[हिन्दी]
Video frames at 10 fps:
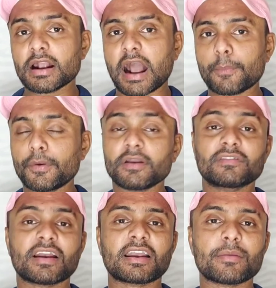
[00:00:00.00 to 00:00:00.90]
काफी
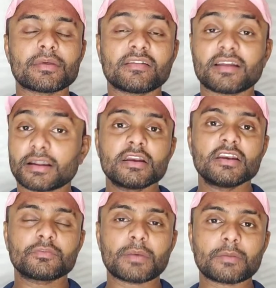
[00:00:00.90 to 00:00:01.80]
अच्छा कैमरा
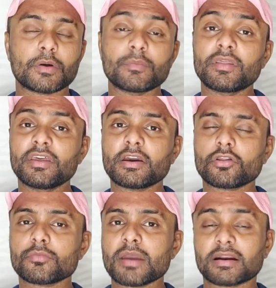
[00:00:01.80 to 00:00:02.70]
सेटअप इस स्मार्टफोन में
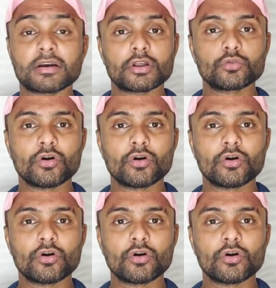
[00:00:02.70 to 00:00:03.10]
रियर और बैक